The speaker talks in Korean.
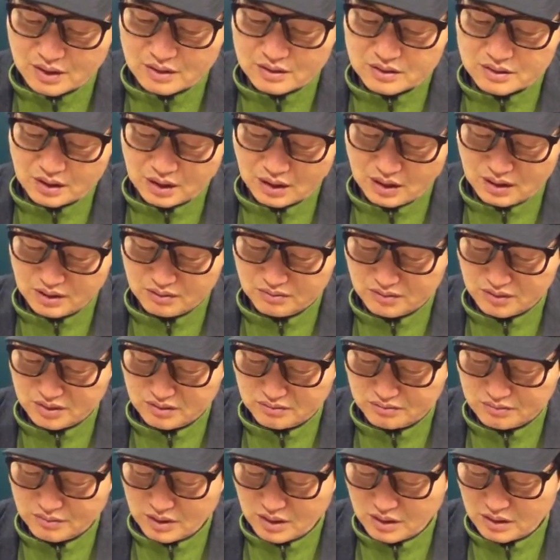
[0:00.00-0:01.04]

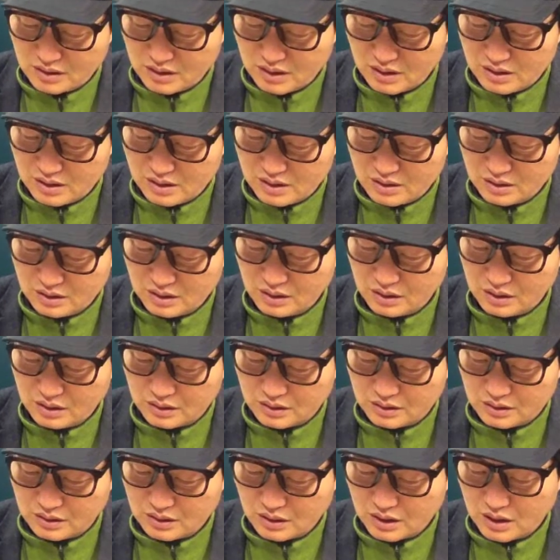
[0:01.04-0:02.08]
자임은 말한 적이
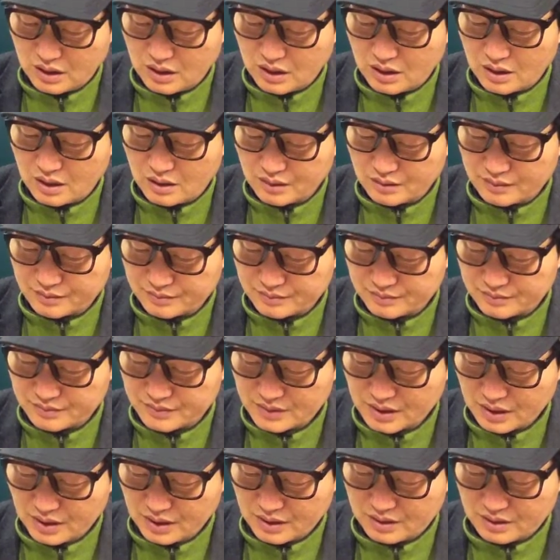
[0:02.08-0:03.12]
있다.
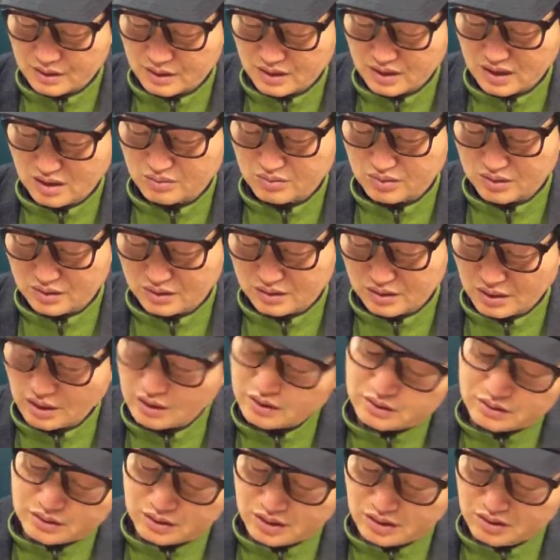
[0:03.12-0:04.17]
사람은
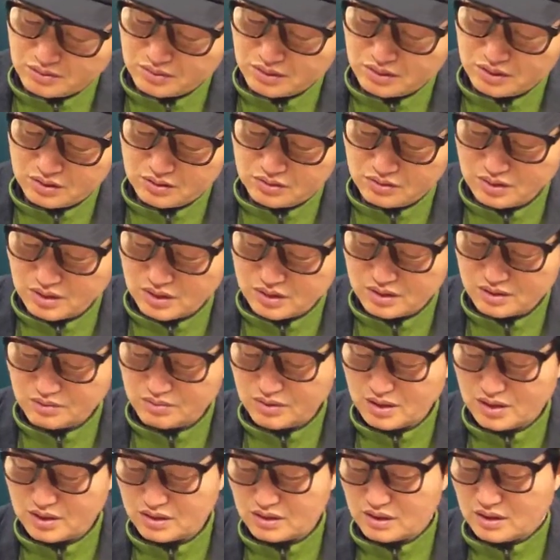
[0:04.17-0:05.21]
옛사람을
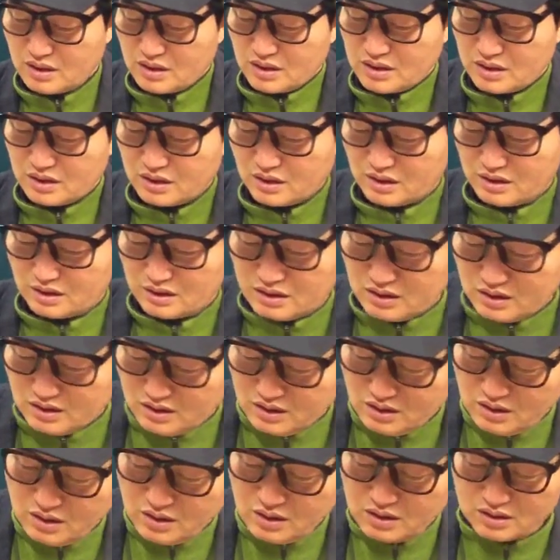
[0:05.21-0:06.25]
구하지만 그릇은
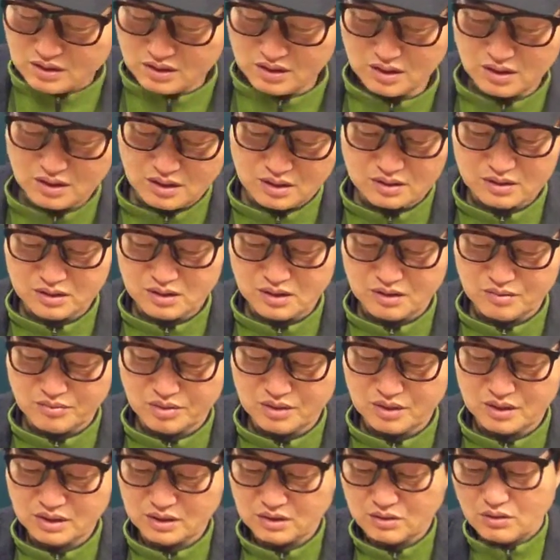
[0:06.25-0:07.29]
헌 것을
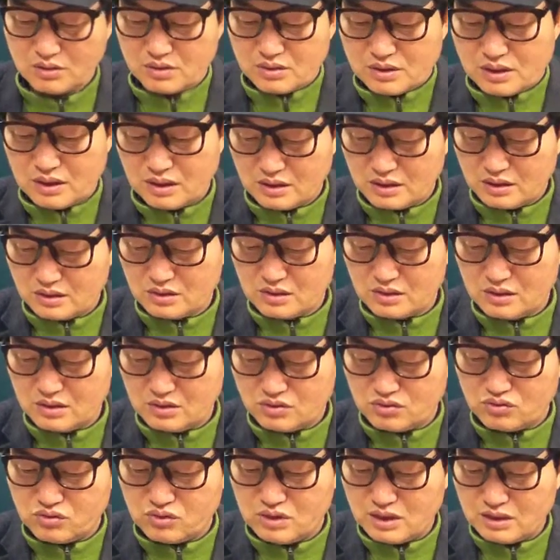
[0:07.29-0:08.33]
버리고 새 것을
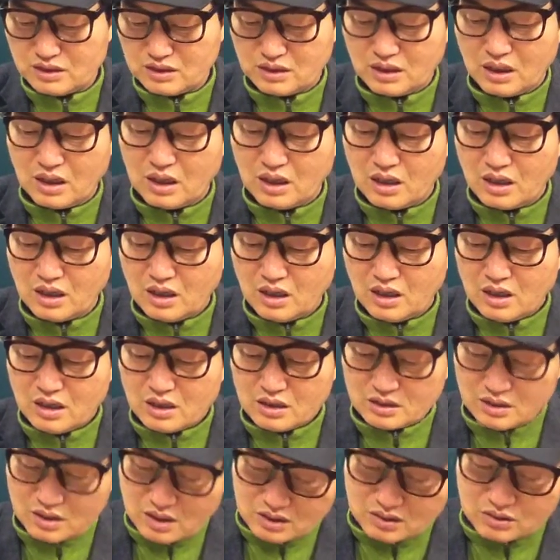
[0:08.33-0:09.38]
구한다.
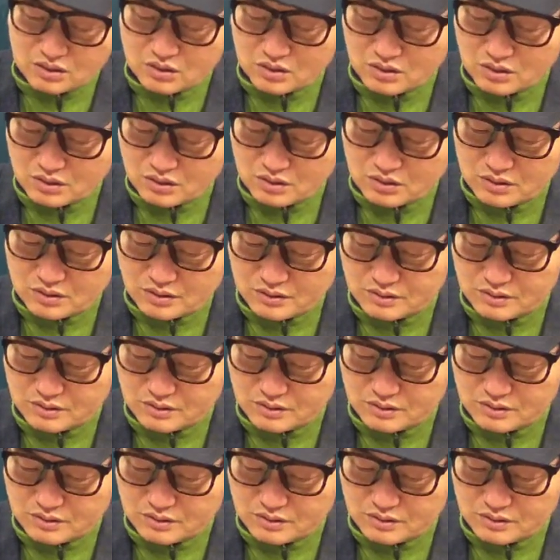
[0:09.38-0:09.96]
라고.